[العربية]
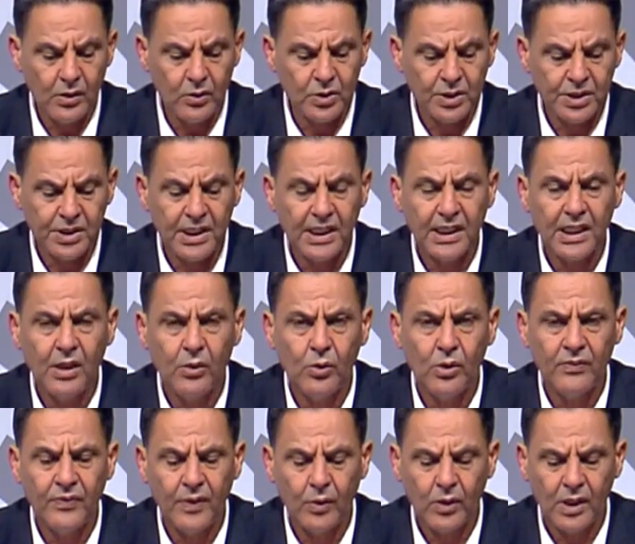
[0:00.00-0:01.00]
أستاذ
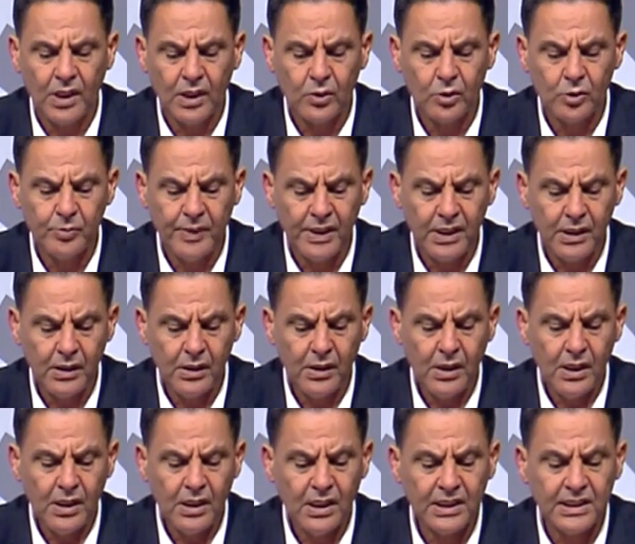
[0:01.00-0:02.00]
أول فوق الرتبة
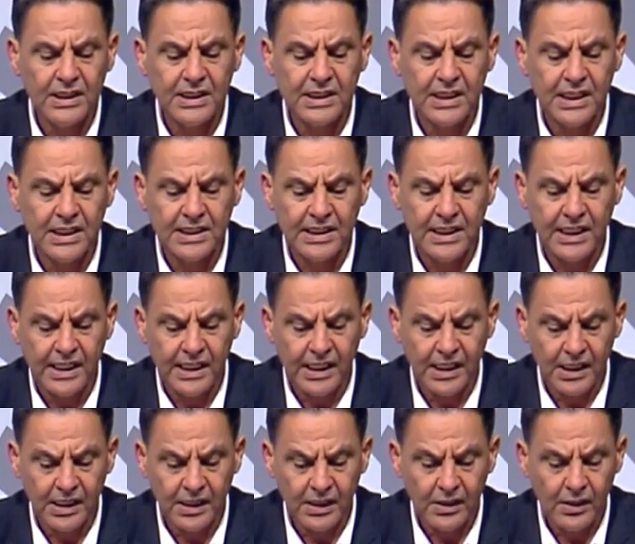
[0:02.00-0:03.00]
اختصاص
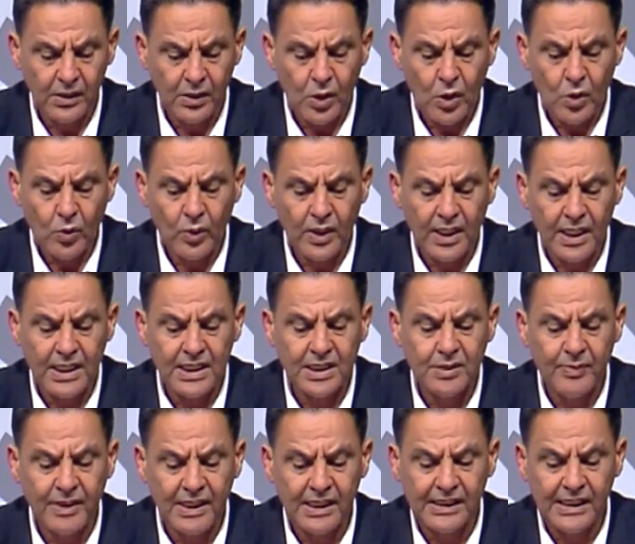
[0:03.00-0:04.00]
تاريخ ورئيس
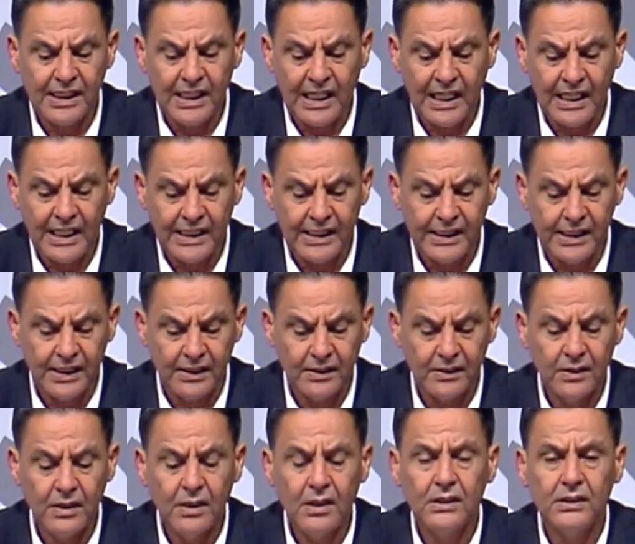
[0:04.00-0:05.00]
بلدية حاليا
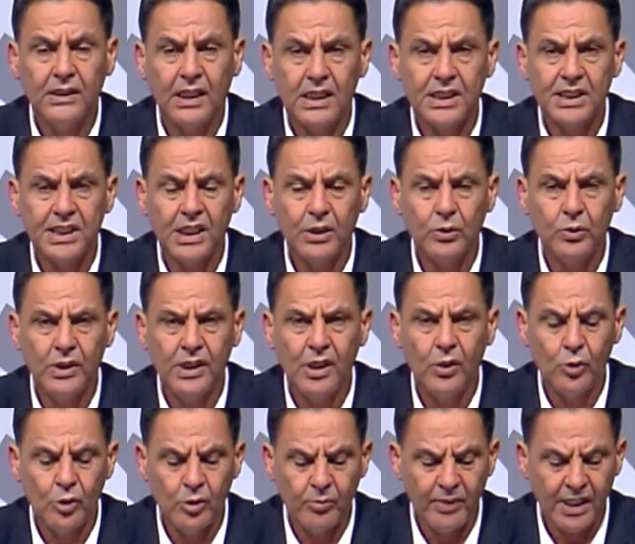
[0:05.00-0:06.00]
ترشحت
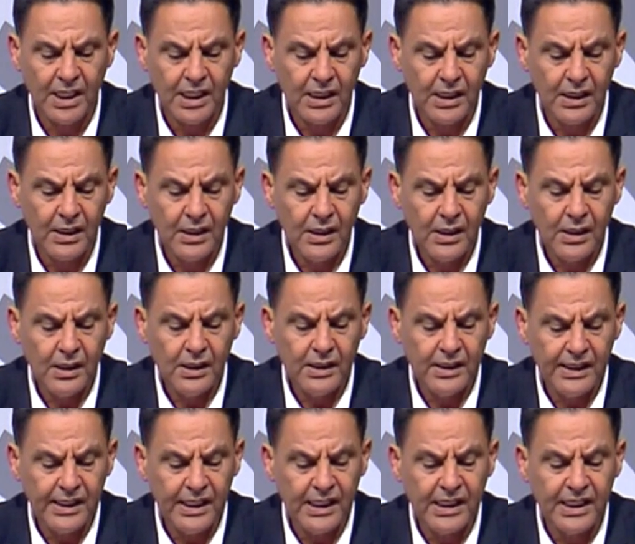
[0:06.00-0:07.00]
لأول مرة
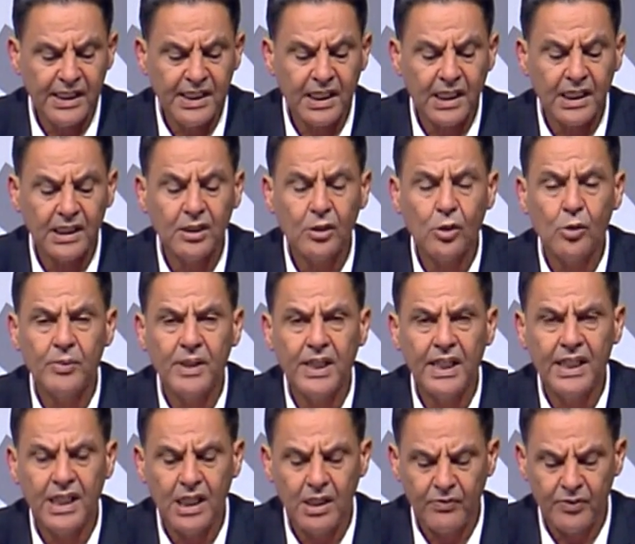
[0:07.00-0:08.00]
لنيل ثقتكم
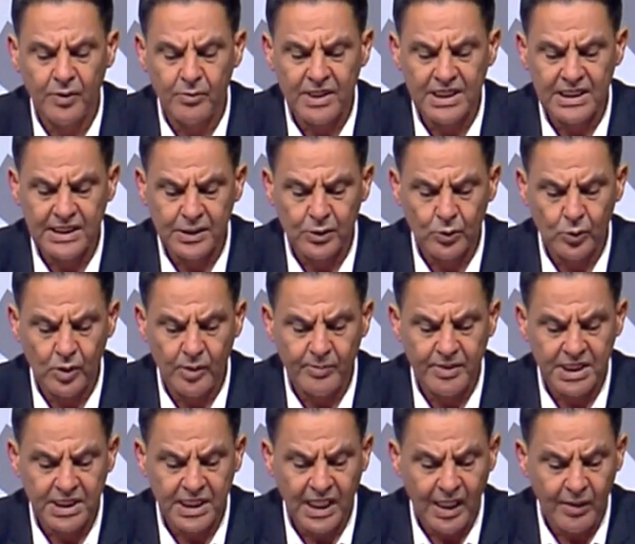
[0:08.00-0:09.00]
كنائب في مجلس نواب
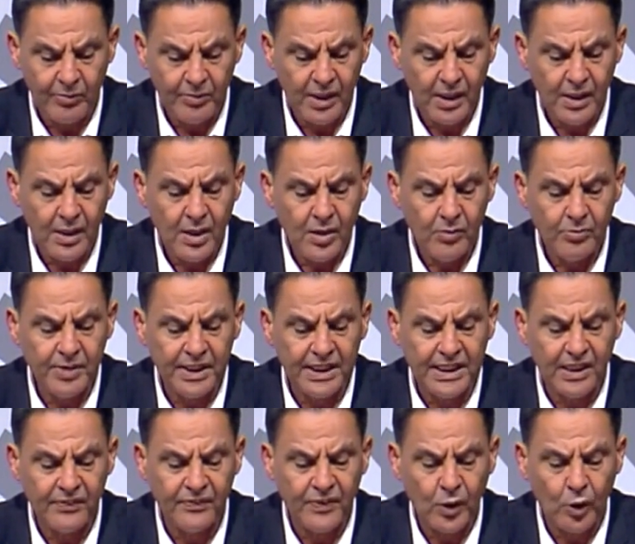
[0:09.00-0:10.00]
الشعب
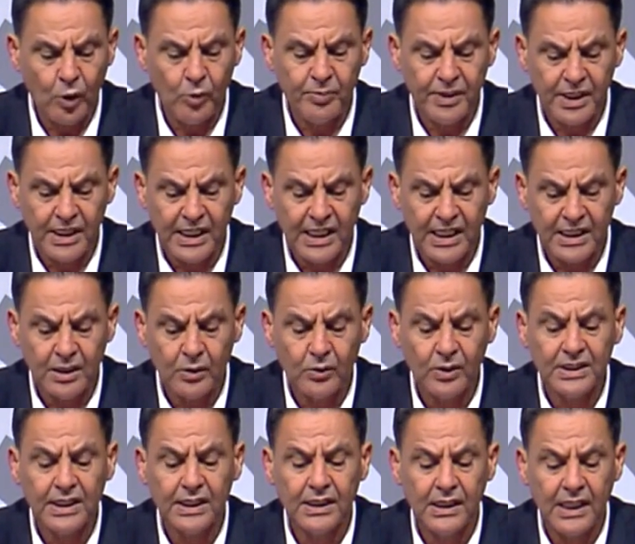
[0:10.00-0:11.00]
بدافع حبي لهذا
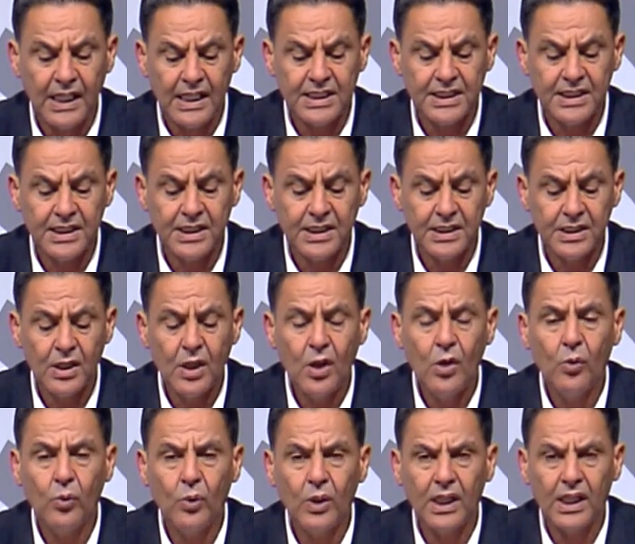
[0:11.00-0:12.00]
الوطن العزيز
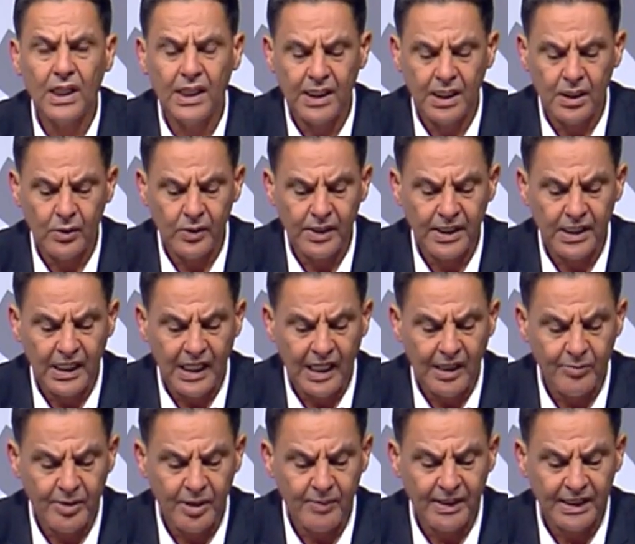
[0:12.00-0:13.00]
والقيروان
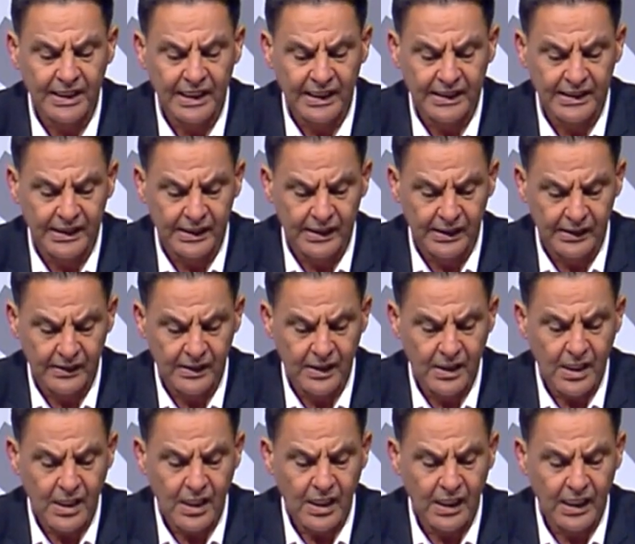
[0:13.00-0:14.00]
الحبيبة تحديدا
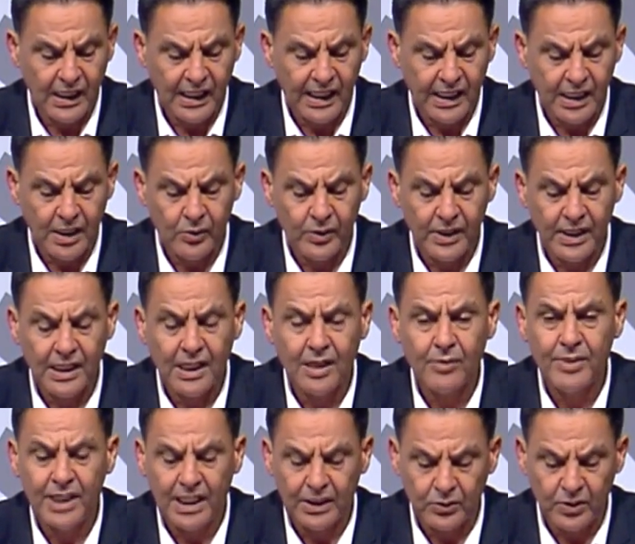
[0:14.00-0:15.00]
القيروان
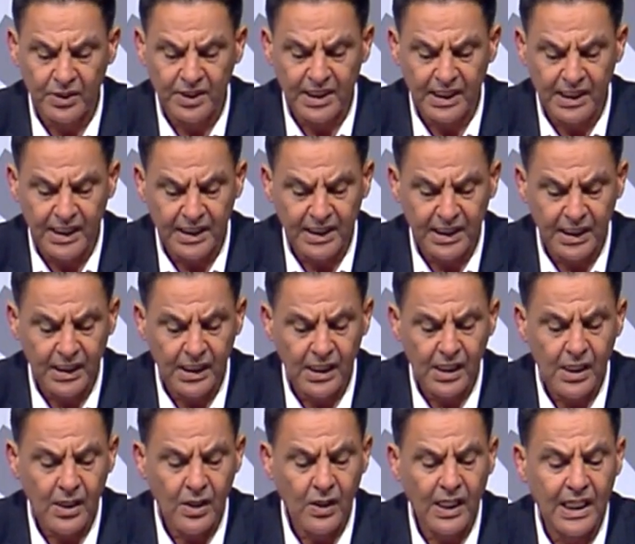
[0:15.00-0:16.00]
ربيعة الثلاثة
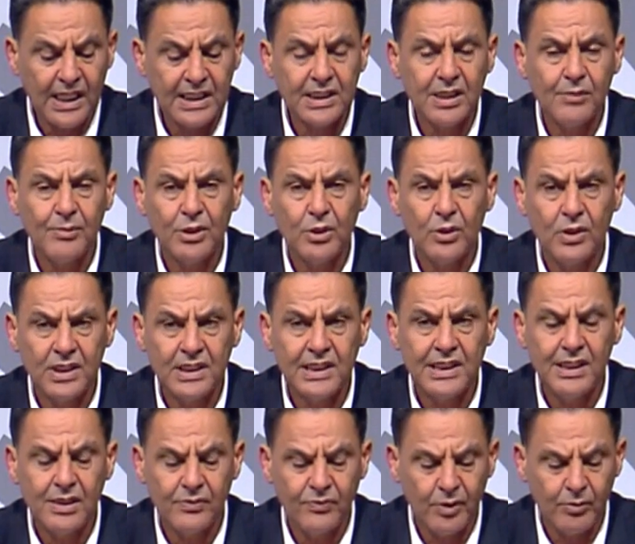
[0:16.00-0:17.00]
عاصمة
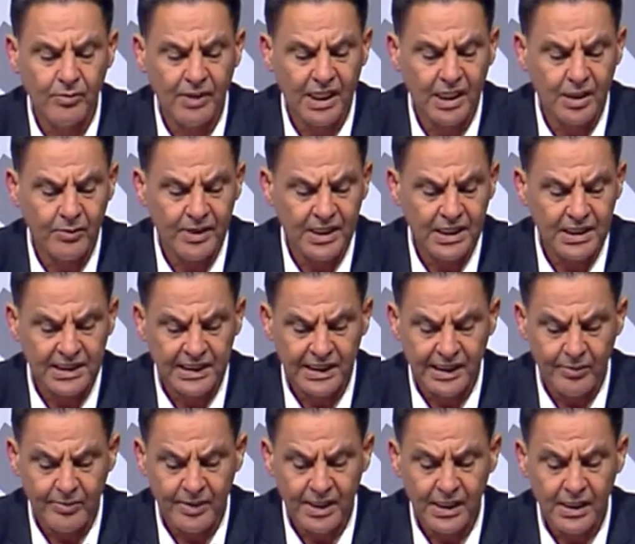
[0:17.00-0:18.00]
الإسلام في المغرب
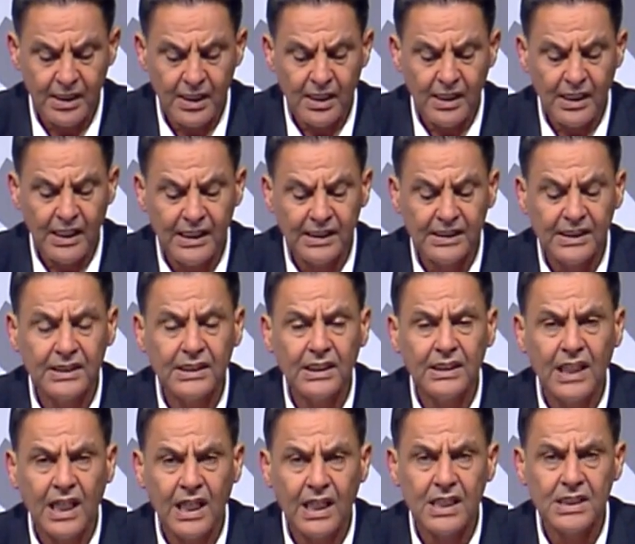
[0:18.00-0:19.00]
الإسلامي التي
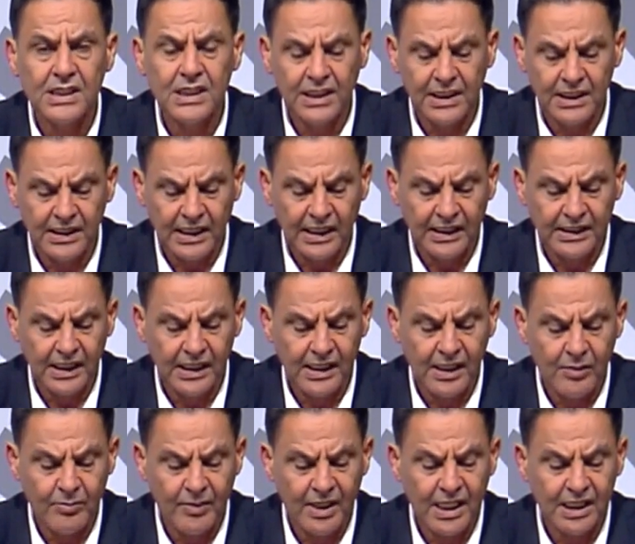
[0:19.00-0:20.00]
تدحرجت لتحتل
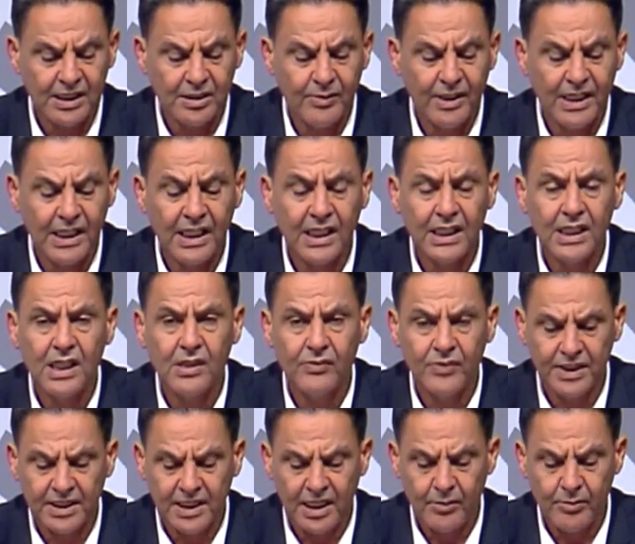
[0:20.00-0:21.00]
المراتب الأخيرة في
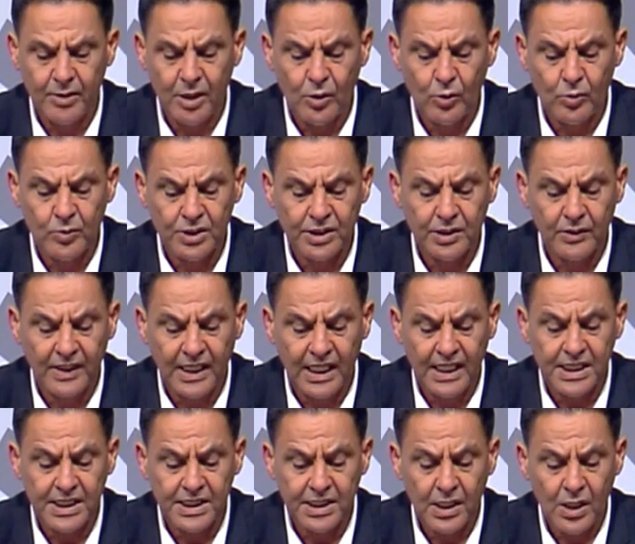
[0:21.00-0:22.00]
التنمية ومستوى
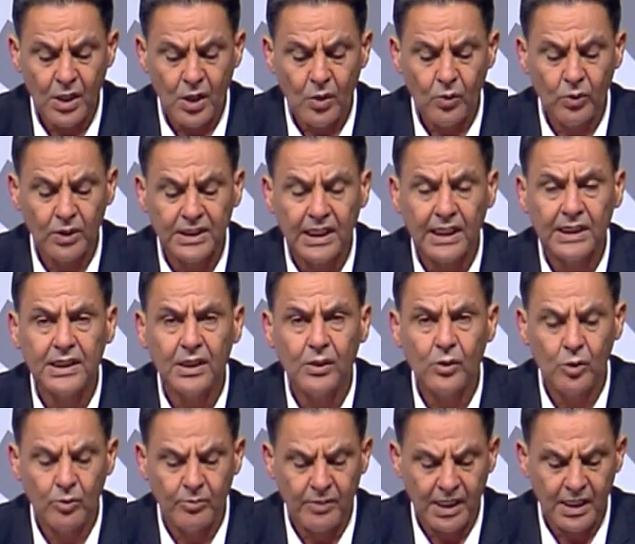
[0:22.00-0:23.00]
العيش وتحتل
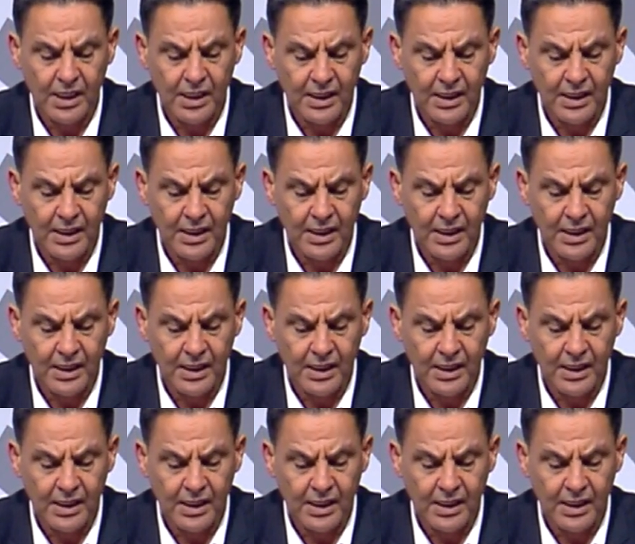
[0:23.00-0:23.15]
المر...